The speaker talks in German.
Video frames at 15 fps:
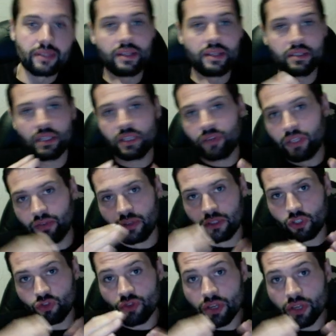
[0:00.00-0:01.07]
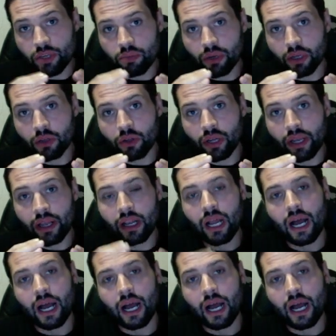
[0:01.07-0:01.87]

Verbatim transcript: das ist etwas schwierig bei Henkel,